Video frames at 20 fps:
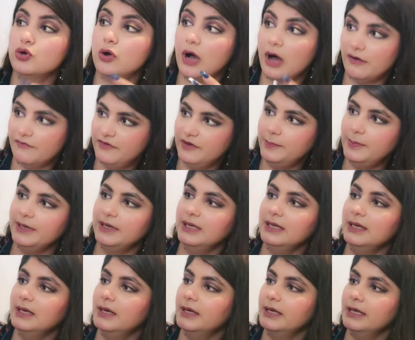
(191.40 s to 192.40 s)
काफी प्रटी
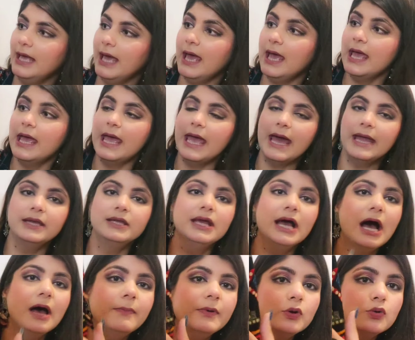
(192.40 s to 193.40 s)
लग रही है एंड
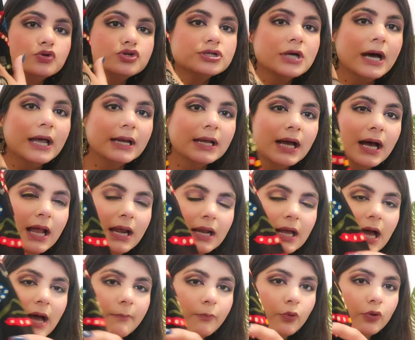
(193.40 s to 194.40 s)
यहाँ पे कुछ हल्का
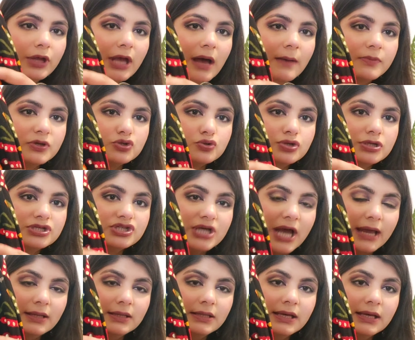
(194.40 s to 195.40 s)
हल्का आपको यहाँ पे जो ये
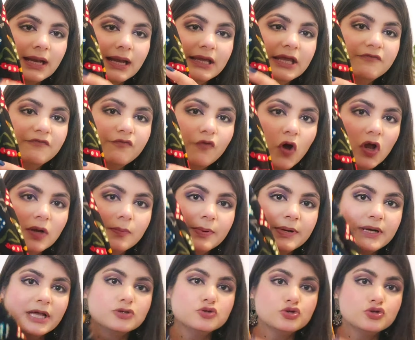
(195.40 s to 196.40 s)
शाइन दिख रहा है ये फॉल
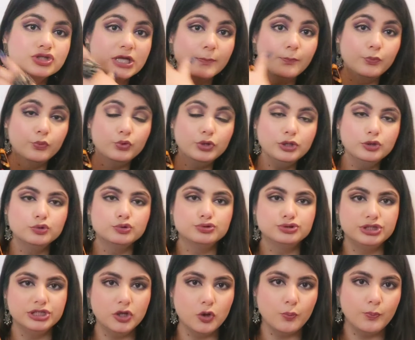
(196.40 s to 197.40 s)
प्रिंट है जो इसके पूरी
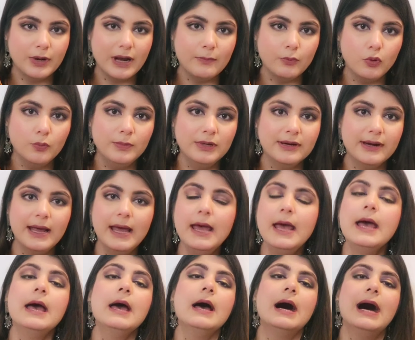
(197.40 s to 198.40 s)
कुर्ती के ऊपर आपको मिल रहा है
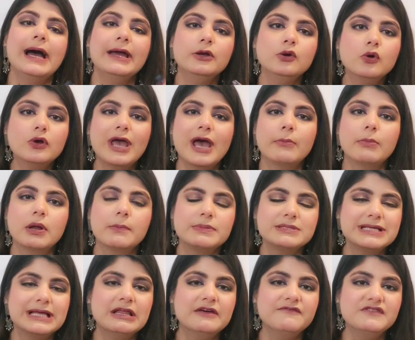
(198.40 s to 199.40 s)
आई नो कैमरा पे
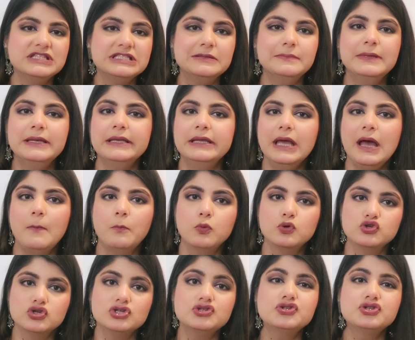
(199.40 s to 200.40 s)
ज्यादा विजिबल नहीं है
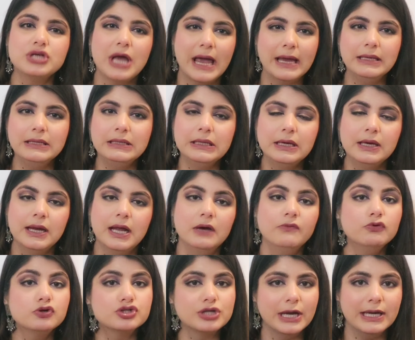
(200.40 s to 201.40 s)
आपको जस्ट शाइन दिख रहा है
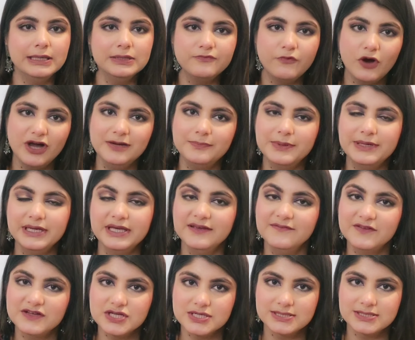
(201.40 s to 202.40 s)
वो शाइन फॉल प्रिंट की
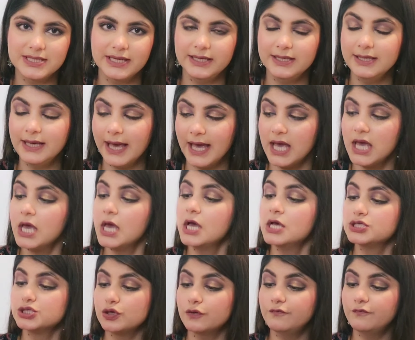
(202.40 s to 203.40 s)
वजह से ही है
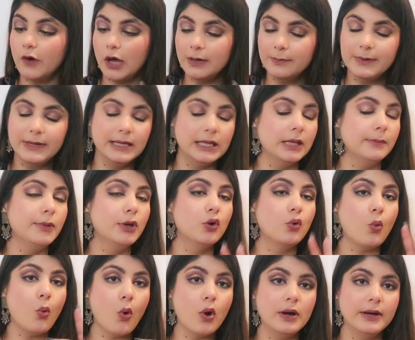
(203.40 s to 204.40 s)
सो so, फॉल प्रिंट की भी
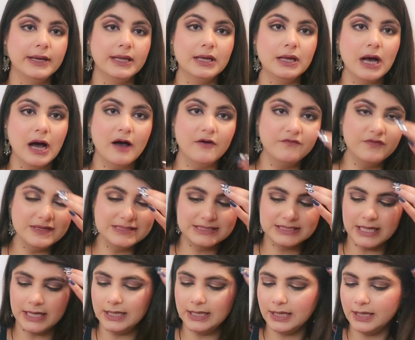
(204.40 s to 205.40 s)
क्वालिटी काफी
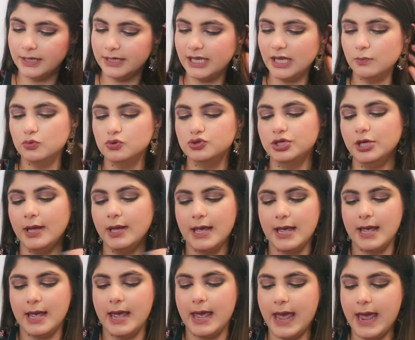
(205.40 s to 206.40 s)
सही लग रही है मुझे
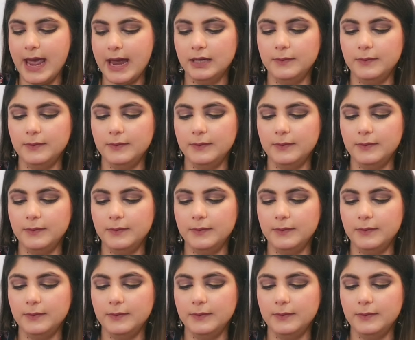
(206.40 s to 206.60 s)
एंड